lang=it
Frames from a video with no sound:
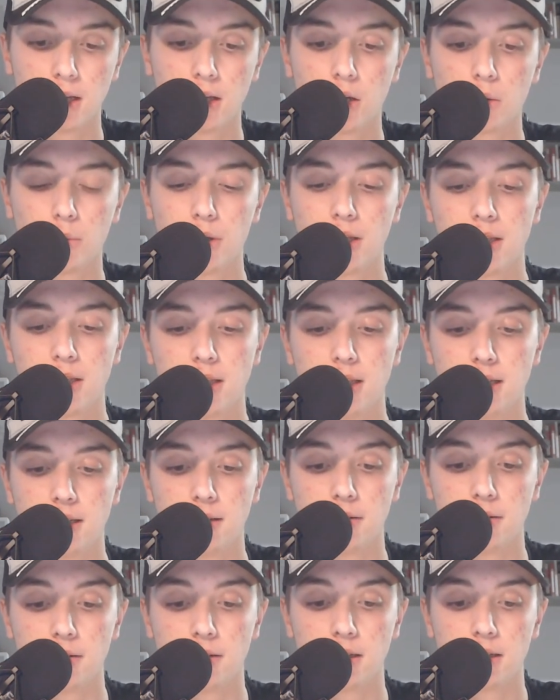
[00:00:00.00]

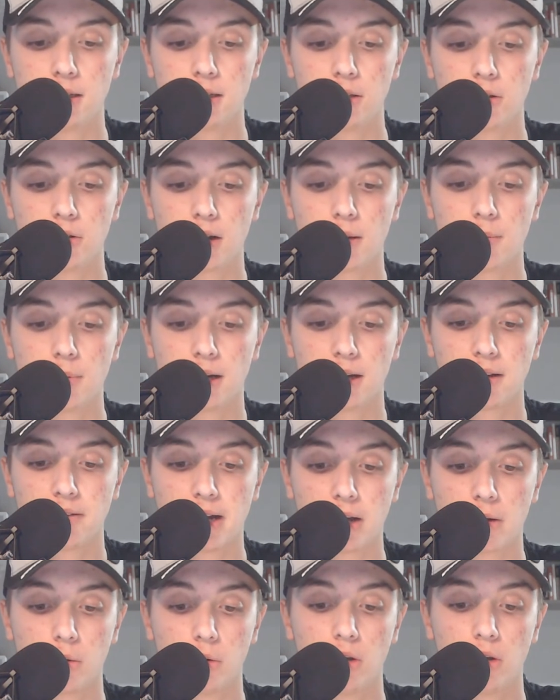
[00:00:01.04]
Quindi eh, dovrebbe
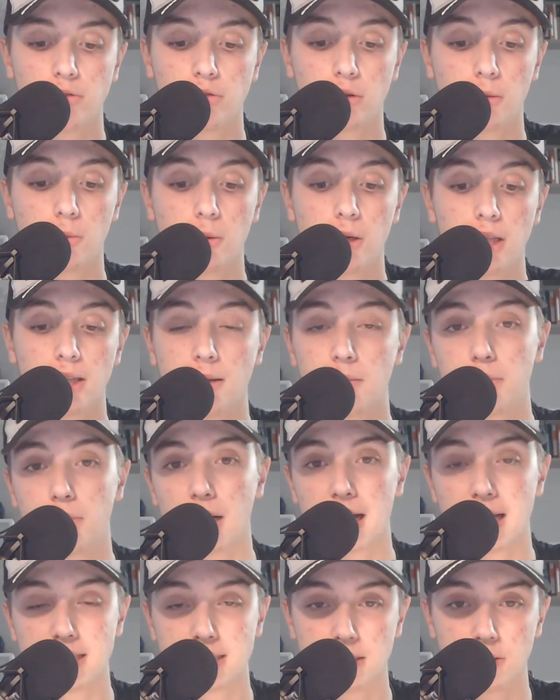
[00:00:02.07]
arrivare con la formula del
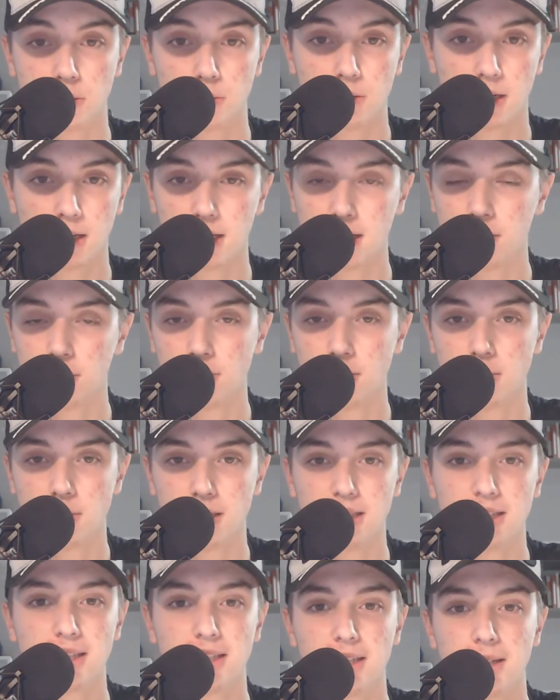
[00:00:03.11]
prestito perché
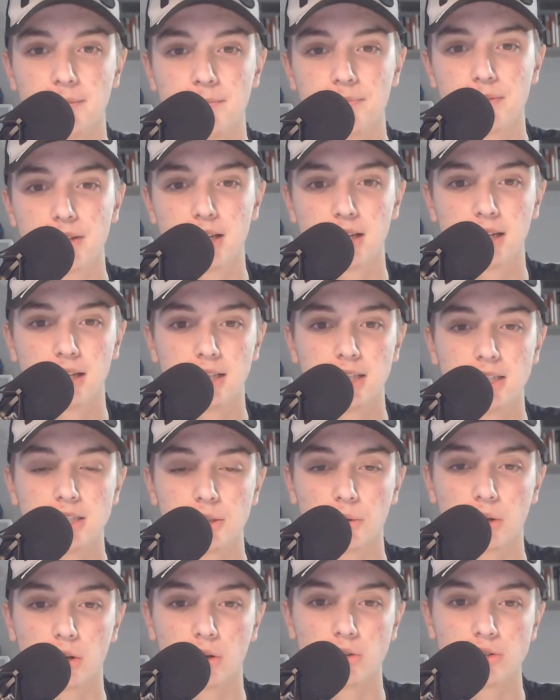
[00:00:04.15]
ovviamente se
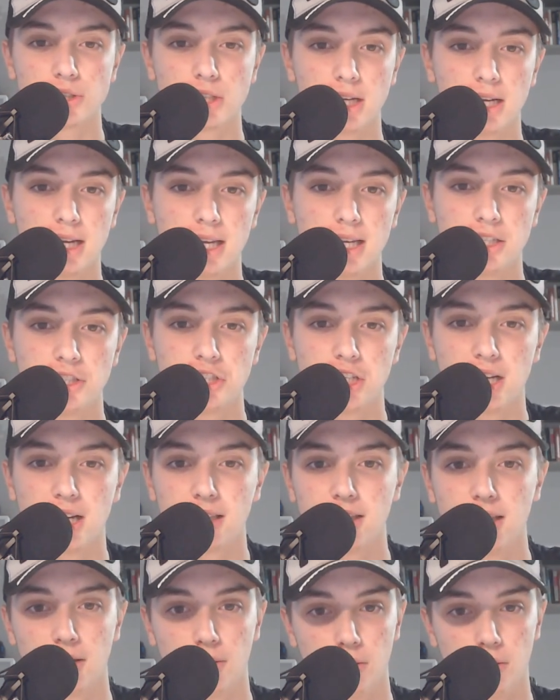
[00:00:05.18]
una cosa è
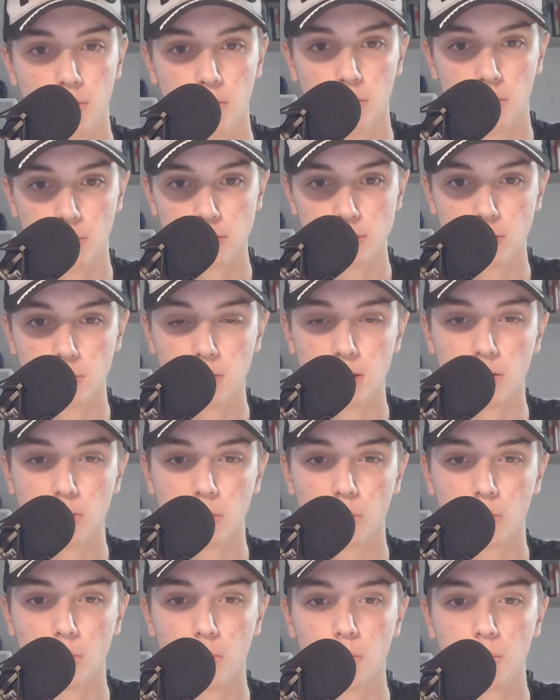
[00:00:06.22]
certa è che noi in questo momento
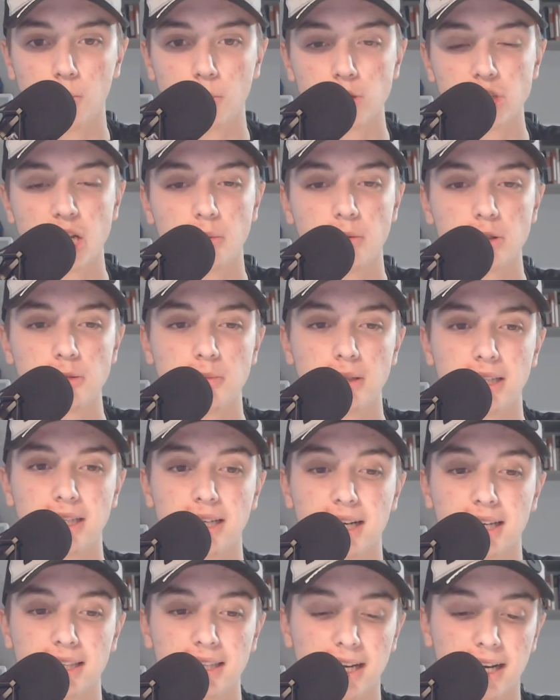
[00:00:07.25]
non, non possiamo
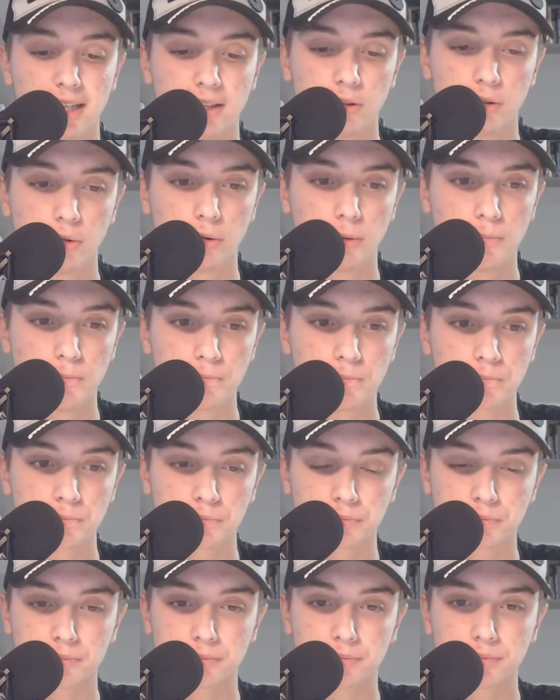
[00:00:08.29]
spendere tanto
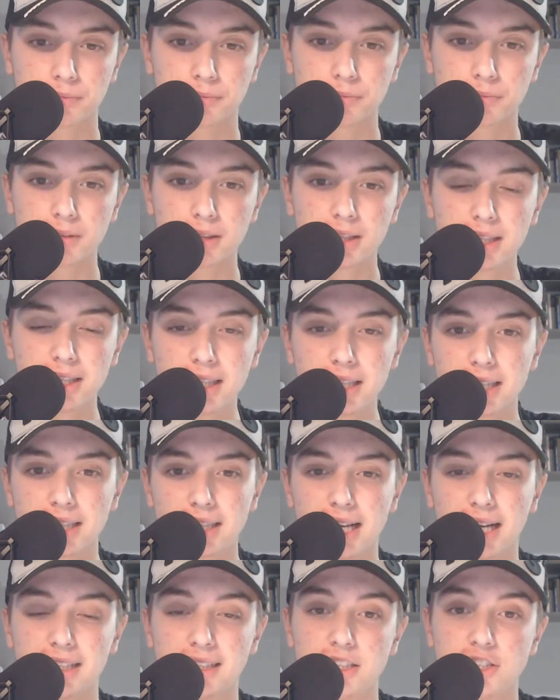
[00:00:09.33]

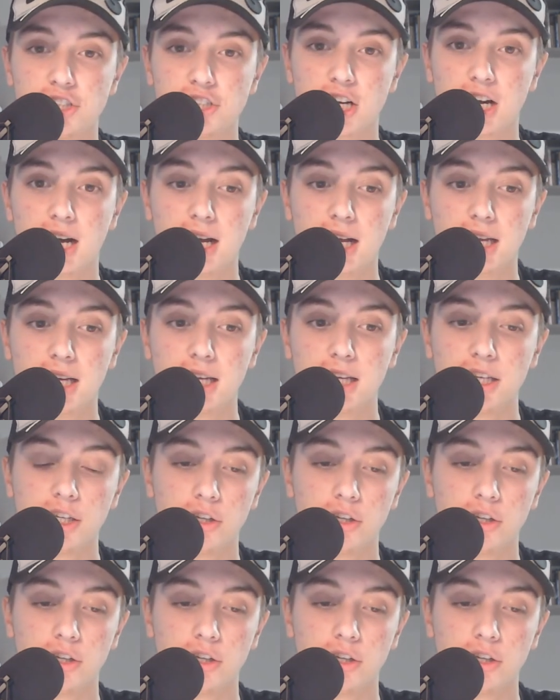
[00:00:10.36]
dati già i